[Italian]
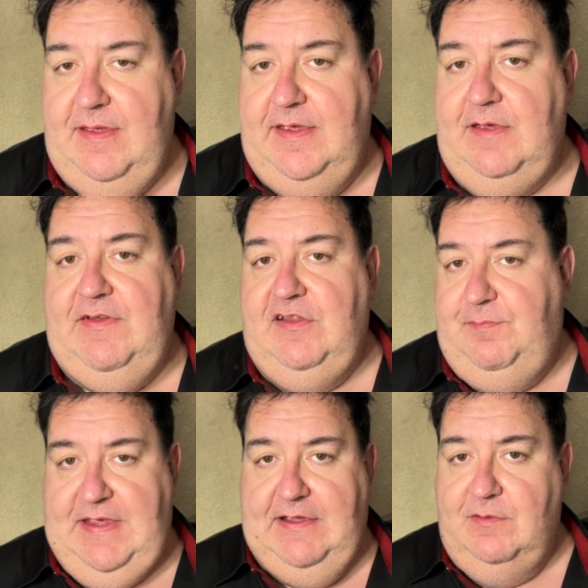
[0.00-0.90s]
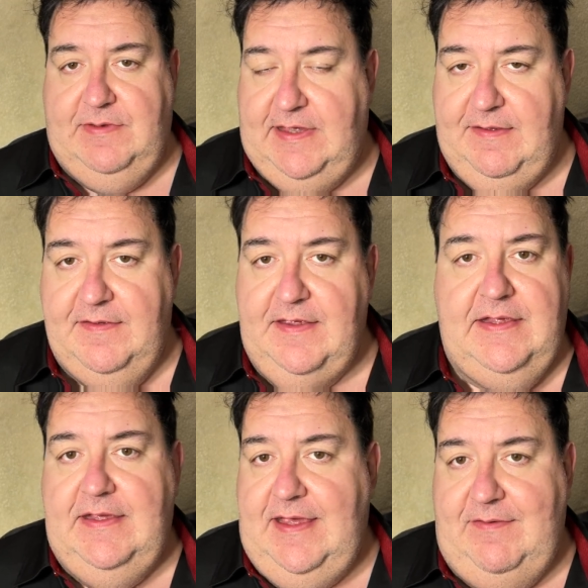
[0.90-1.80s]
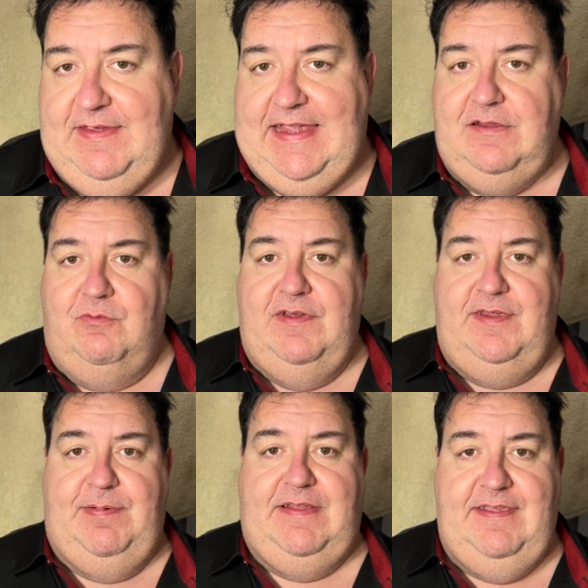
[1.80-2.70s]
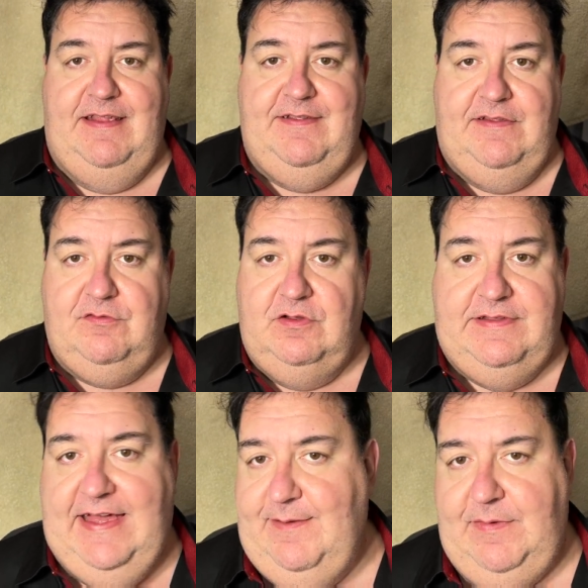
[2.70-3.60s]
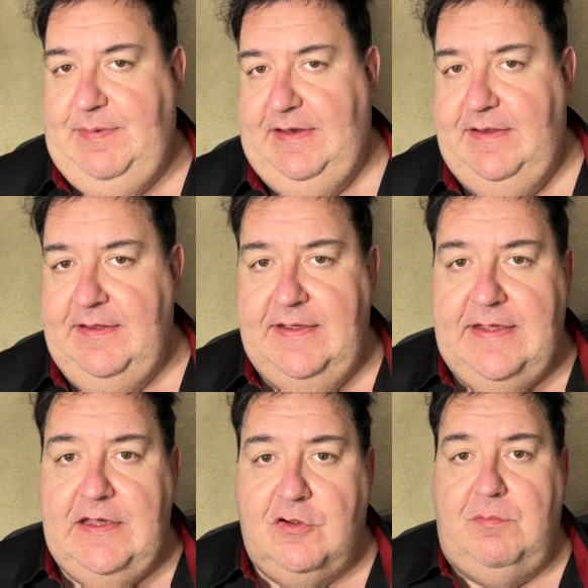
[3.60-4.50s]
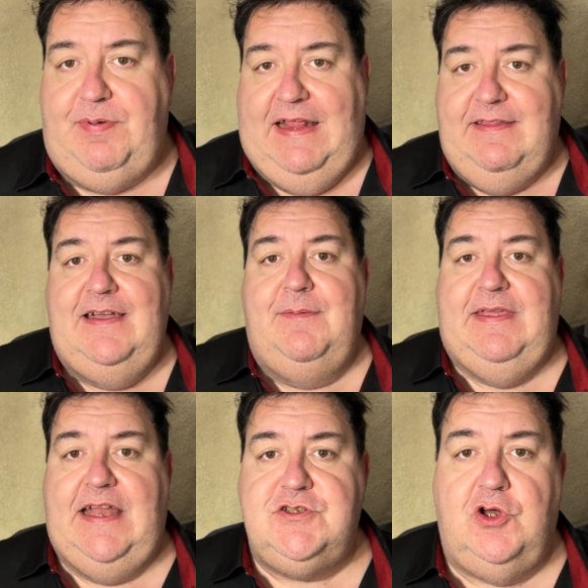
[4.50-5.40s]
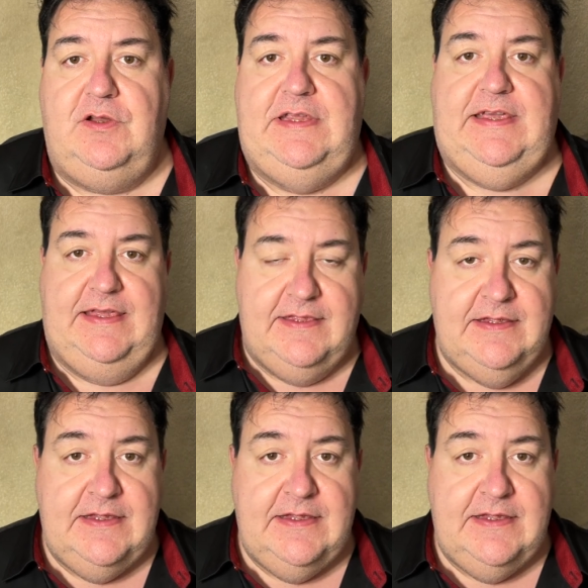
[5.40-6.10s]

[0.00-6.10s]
Io ve la spiego perché e vi chiedo questa pazienza di ascoltarmi per comprendere le mie ragioni, che